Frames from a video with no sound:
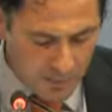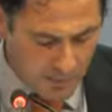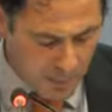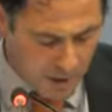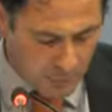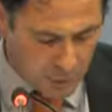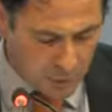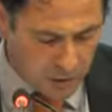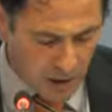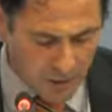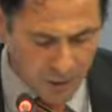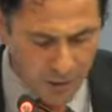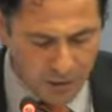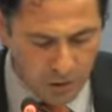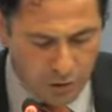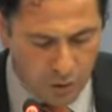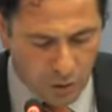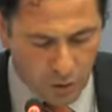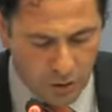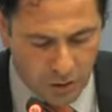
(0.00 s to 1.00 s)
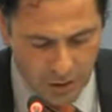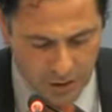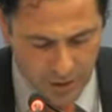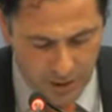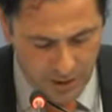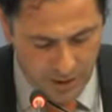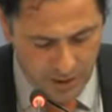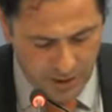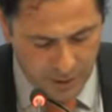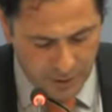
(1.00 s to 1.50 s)
Vamos al,
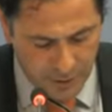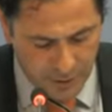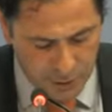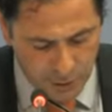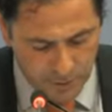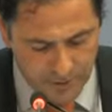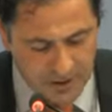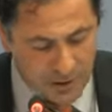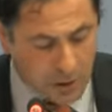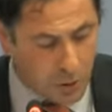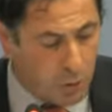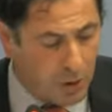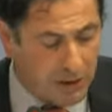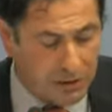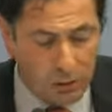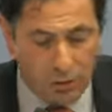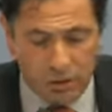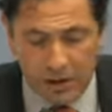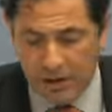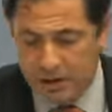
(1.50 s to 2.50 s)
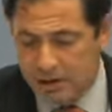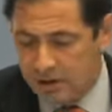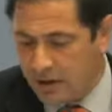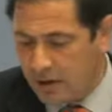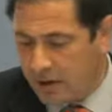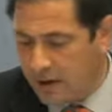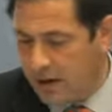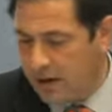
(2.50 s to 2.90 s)
124, que es,